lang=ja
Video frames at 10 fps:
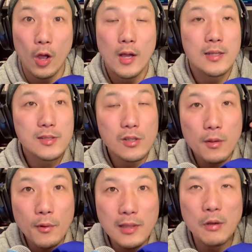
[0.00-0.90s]
うでその
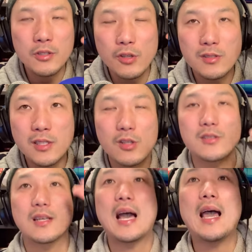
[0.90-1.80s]
問題を一つ一
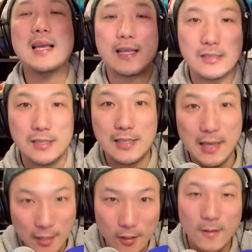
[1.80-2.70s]
つ解決してい
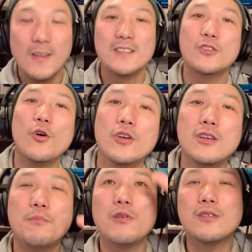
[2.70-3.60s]
くそういう
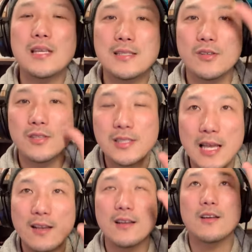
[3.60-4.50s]
プロセスをし
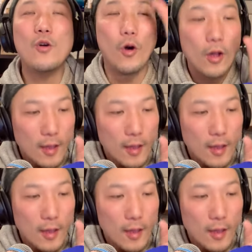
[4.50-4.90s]
てを